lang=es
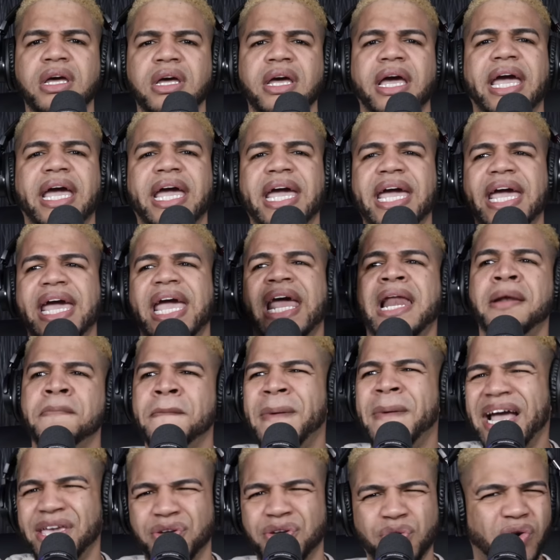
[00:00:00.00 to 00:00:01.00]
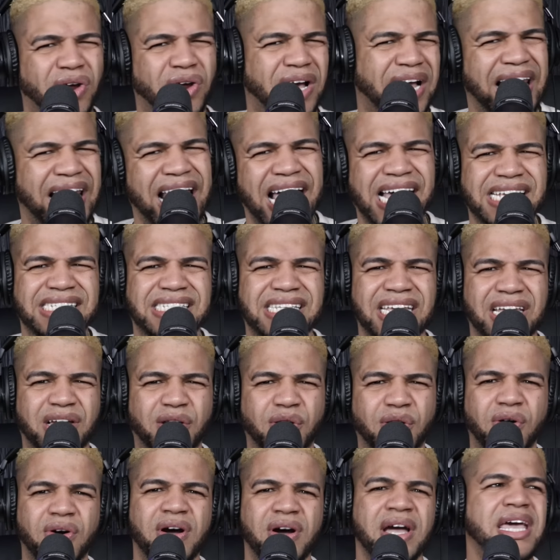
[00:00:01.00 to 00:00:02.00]
eh, el mayor
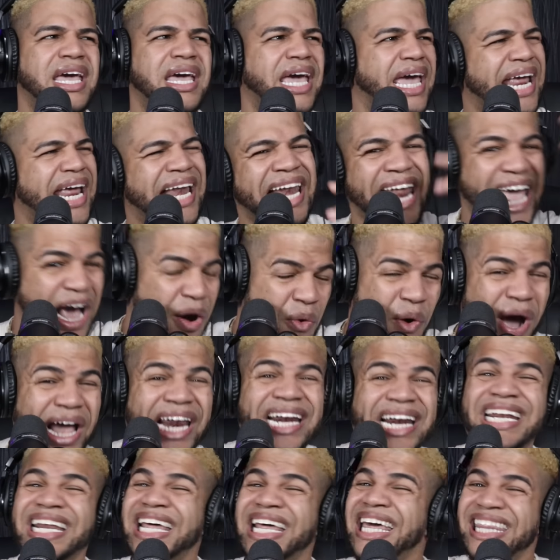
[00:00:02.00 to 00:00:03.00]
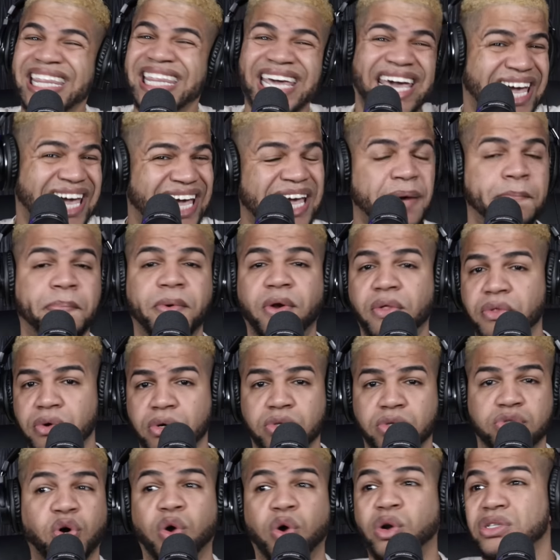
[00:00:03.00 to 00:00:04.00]
clásico, el eh, Leo RD,
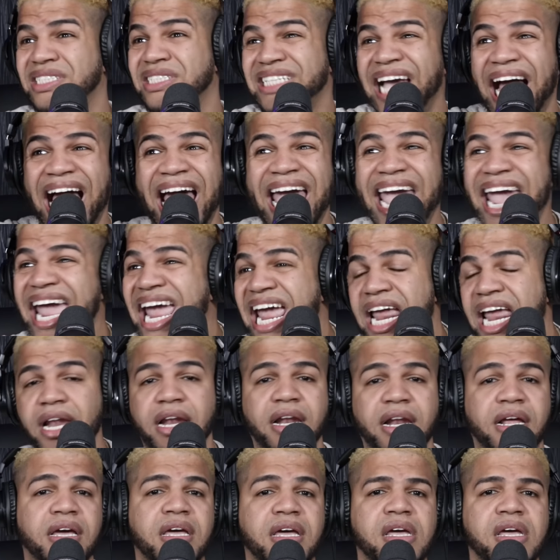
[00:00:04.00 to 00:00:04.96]
productor Chael.